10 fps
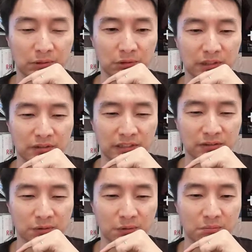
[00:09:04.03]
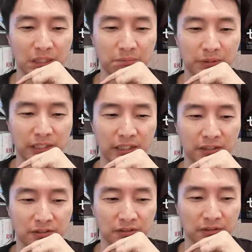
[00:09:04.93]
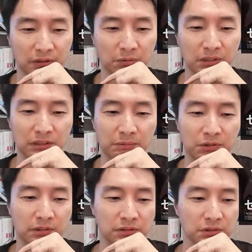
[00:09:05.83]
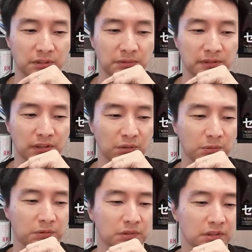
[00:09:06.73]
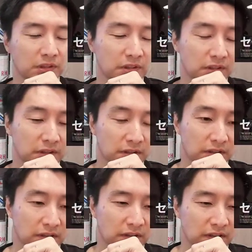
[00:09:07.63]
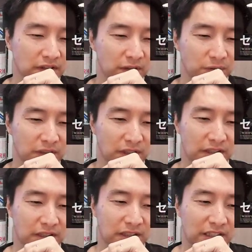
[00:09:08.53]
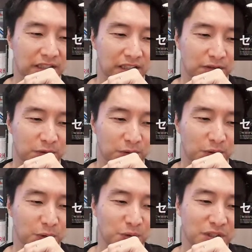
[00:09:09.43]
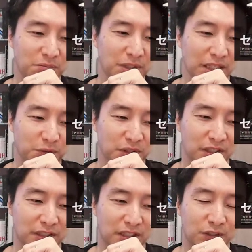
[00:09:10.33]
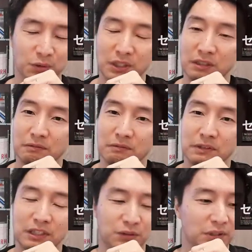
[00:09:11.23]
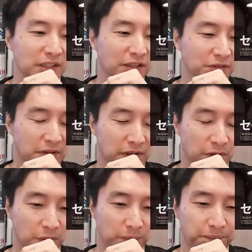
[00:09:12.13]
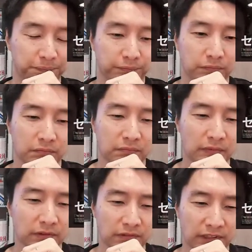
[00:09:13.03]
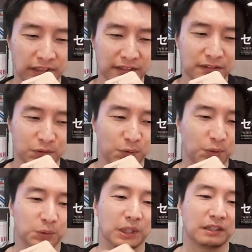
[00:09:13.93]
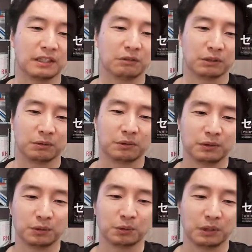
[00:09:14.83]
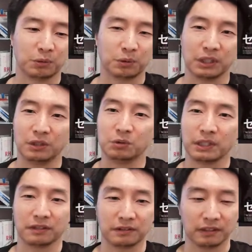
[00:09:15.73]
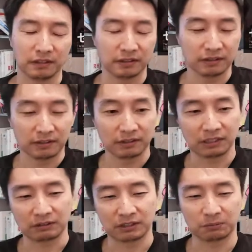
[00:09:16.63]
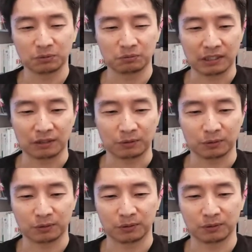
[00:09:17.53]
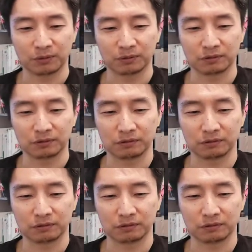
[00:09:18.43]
まあ、これはジャズの名プレイヤーらしいんですけど、私はあんま詳しく知りませんけども。要するに、彼はね、その狂人みたいな教え方で非常にきつく当たるんですけど、で、なぜそういうことをやってるのかということをね、ここで言うわけですね。で、自分はこの、